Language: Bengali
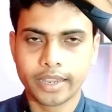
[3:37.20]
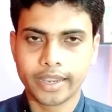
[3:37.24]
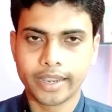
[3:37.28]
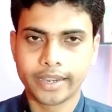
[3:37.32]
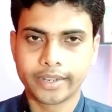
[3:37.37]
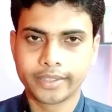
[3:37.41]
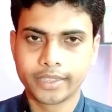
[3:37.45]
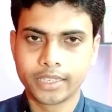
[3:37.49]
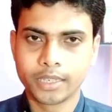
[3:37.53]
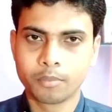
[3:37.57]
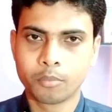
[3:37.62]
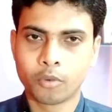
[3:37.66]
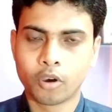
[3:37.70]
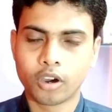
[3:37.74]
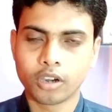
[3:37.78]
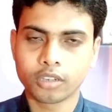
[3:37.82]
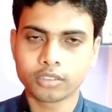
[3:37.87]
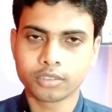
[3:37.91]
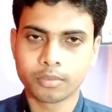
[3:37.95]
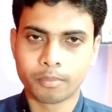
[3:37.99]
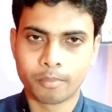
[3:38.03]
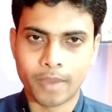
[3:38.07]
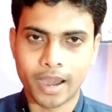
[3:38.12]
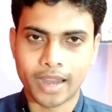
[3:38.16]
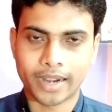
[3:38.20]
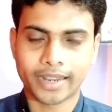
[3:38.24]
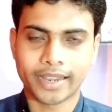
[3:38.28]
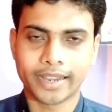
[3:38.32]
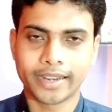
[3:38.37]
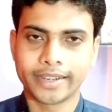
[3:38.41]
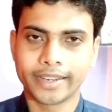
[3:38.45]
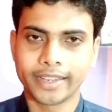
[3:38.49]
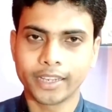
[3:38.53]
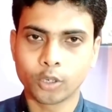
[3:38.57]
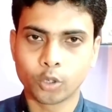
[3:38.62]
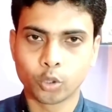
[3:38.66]
একটি বক্স
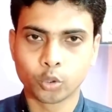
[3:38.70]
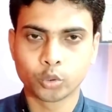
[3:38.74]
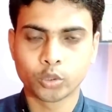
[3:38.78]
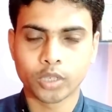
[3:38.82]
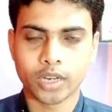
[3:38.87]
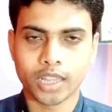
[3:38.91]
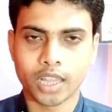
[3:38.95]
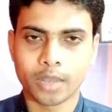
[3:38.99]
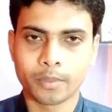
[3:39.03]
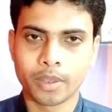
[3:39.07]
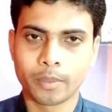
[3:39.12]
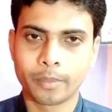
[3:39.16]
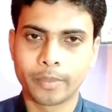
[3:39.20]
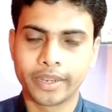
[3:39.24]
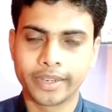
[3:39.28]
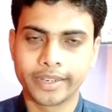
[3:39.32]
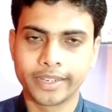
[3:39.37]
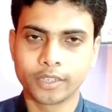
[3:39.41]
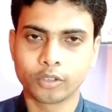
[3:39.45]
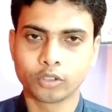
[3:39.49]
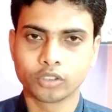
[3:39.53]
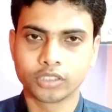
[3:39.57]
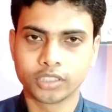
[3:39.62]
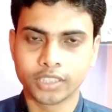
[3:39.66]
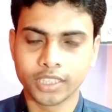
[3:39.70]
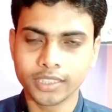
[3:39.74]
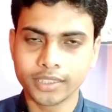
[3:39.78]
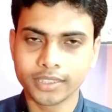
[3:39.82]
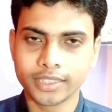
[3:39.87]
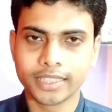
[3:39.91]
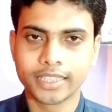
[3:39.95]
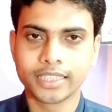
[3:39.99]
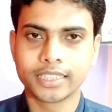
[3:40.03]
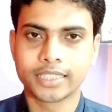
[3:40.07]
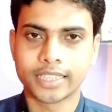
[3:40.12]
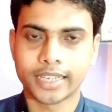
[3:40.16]
মার্কেটে খুচরা দামে বিক্রি হচ্ছে
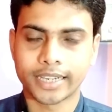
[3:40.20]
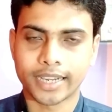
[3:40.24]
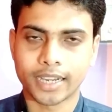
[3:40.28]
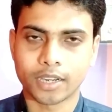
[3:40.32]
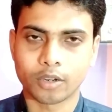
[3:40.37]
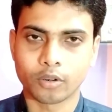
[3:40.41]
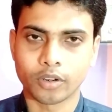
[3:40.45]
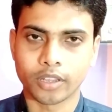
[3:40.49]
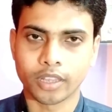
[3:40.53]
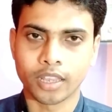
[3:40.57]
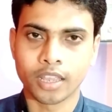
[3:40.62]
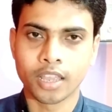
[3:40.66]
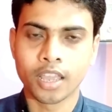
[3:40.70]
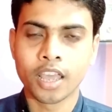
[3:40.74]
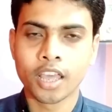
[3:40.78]
তিরিশ টাকা করে